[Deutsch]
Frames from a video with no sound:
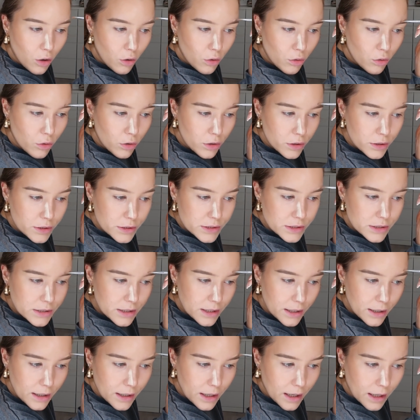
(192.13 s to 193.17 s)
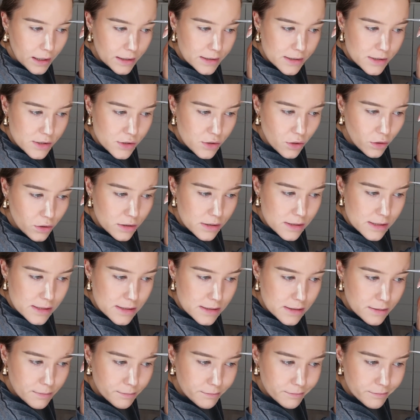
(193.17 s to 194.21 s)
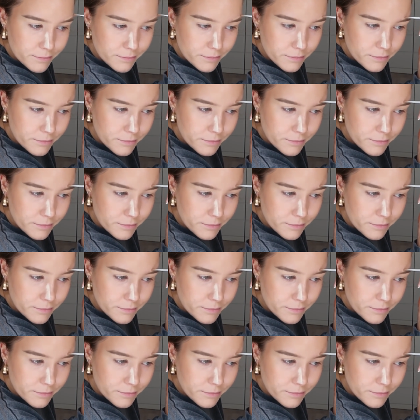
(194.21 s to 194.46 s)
Und ansonsten